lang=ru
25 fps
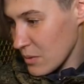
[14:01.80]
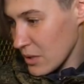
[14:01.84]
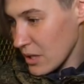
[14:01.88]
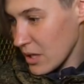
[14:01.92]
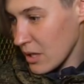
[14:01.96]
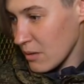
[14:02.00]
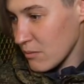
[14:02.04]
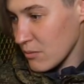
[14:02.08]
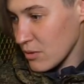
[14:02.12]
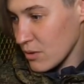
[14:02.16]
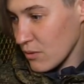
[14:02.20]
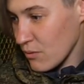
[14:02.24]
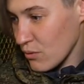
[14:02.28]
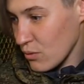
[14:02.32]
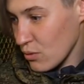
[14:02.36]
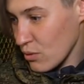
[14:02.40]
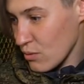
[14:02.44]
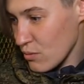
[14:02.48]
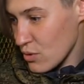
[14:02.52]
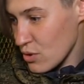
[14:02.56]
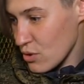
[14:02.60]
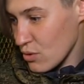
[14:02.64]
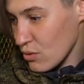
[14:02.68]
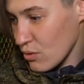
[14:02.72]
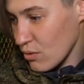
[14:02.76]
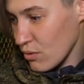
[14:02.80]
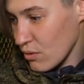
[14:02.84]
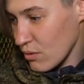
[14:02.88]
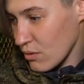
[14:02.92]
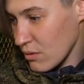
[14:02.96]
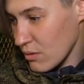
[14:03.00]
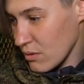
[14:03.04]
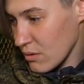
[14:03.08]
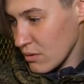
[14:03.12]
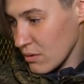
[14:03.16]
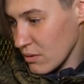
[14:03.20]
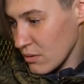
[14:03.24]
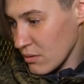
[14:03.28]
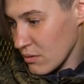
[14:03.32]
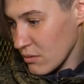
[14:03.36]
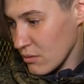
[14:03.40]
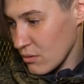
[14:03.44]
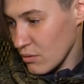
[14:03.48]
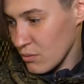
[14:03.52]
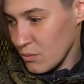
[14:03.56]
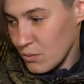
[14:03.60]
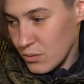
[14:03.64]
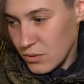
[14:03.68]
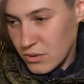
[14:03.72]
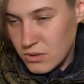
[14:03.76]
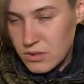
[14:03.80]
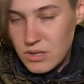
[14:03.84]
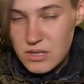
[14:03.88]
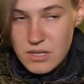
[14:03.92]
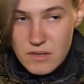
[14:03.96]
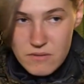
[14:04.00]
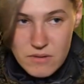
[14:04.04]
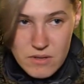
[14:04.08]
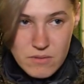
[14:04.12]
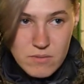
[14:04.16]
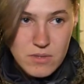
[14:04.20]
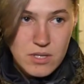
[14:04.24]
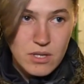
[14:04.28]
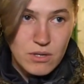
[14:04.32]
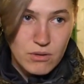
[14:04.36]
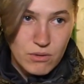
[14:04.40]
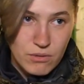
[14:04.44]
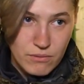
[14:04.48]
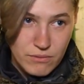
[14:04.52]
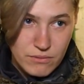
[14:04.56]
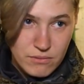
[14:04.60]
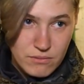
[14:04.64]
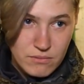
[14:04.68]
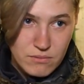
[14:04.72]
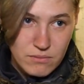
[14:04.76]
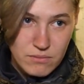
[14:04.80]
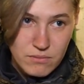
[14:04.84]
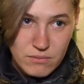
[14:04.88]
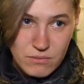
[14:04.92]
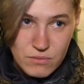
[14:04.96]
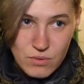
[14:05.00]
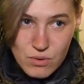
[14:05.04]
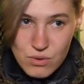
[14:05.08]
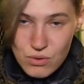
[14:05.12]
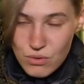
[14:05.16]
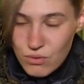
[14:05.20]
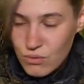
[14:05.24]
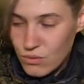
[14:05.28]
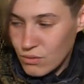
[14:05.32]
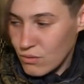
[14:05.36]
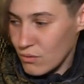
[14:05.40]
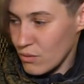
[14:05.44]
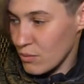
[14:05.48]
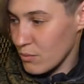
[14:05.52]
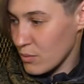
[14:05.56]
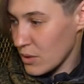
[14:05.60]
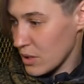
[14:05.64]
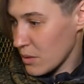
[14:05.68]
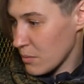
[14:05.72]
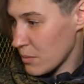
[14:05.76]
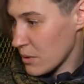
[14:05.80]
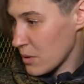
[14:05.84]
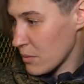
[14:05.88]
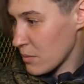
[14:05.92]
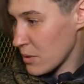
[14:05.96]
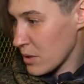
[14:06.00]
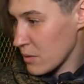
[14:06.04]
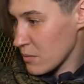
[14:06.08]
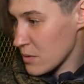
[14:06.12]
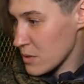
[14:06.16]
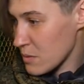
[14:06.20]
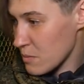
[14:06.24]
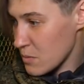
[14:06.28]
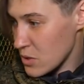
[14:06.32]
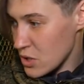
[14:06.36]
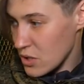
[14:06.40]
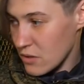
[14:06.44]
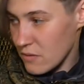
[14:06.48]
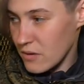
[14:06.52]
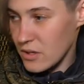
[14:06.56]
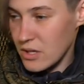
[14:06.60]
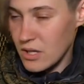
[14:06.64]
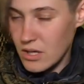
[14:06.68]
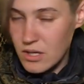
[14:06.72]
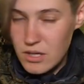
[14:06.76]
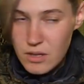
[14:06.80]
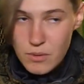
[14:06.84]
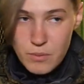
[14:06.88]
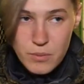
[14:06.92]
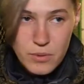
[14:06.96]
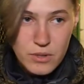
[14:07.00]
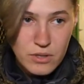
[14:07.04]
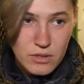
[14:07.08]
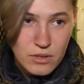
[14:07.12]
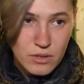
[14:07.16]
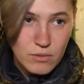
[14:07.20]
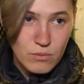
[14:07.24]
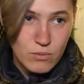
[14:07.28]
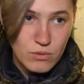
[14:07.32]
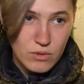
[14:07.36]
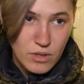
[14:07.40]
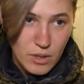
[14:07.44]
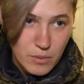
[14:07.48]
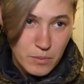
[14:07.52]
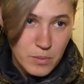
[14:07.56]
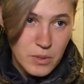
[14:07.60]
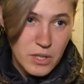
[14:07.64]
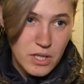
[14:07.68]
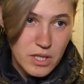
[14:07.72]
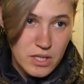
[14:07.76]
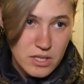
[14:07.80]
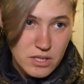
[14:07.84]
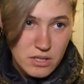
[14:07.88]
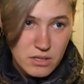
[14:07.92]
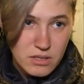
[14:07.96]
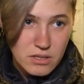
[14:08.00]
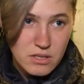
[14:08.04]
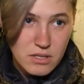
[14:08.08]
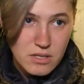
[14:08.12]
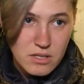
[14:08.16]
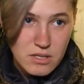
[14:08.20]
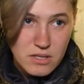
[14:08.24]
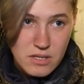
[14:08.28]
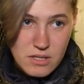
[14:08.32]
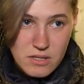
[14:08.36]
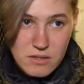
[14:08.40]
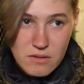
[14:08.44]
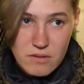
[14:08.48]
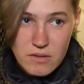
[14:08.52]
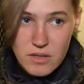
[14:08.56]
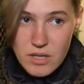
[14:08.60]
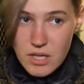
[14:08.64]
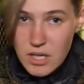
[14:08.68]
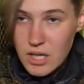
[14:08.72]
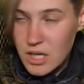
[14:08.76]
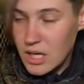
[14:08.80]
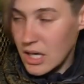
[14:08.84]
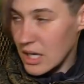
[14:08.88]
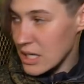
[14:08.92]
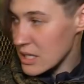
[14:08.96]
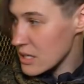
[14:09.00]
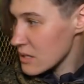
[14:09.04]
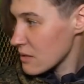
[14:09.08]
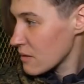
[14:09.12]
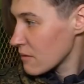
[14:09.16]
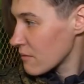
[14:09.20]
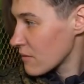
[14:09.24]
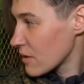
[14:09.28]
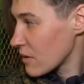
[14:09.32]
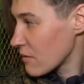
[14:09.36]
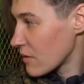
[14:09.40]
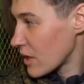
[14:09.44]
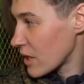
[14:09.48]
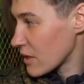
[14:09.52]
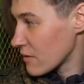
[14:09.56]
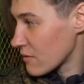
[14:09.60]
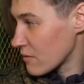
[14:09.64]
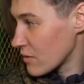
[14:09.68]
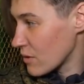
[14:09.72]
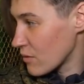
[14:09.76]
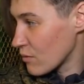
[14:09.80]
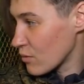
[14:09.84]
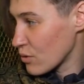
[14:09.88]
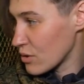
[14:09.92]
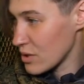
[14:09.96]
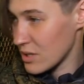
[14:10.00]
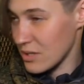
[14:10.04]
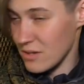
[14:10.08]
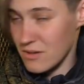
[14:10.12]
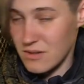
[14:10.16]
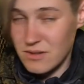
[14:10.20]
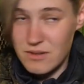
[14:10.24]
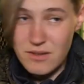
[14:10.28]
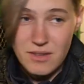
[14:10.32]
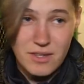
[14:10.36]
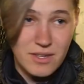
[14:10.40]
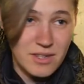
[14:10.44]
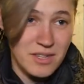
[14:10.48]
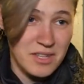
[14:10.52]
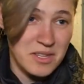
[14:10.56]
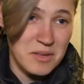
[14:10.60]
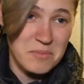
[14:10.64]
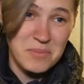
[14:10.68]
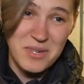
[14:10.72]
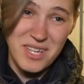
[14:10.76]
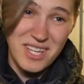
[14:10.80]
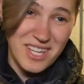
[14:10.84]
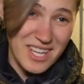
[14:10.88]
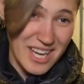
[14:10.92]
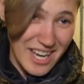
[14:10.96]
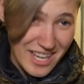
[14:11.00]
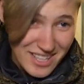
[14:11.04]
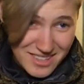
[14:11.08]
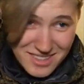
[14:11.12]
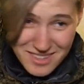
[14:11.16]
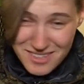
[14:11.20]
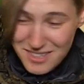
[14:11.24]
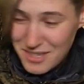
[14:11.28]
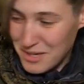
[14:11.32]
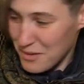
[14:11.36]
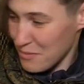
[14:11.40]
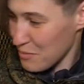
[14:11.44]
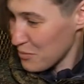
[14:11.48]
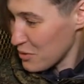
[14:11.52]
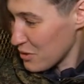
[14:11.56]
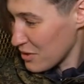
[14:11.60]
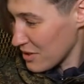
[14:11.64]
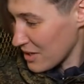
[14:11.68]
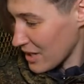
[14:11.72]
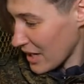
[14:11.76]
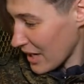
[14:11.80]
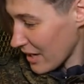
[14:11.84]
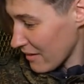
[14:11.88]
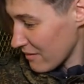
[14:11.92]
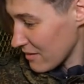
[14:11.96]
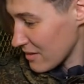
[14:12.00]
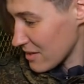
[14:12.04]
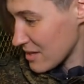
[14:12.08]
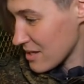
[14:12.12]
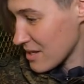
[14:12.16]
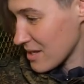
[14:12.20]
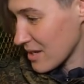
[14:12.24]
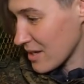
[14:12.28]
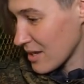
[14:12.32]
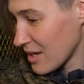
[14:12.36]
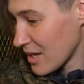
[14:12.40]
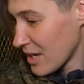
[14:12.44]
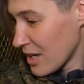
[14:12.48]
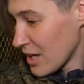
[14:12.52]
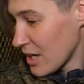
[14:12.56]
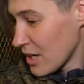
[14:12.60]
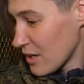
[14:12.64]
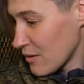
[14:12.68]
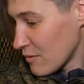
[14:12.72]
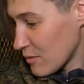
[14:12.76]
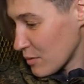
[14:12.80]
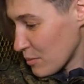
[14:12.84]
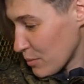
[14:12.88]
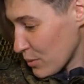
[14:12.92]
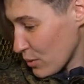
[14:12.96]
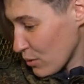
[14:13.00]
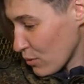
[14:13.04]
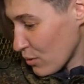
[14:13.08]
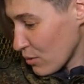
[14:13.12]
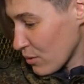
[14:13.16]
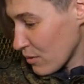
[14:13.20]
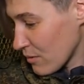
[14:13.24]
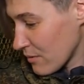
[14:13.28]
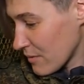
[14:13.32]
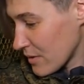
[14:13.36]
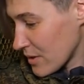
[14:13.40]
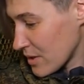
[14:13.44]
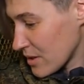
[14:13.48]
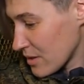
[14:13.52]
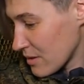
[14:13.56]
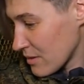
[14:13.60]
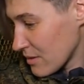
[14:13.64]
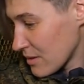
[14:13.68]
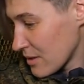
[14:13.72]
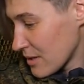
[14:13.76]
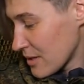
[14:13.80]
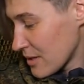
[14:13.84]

была именно в том, что он был не совсем здоров то, что у него были проблемы с пищеварением, поэтому нам приходилось, естественно, и лекарства вливать в него, естественно, они неприятные, ему не нравится, выплевывает.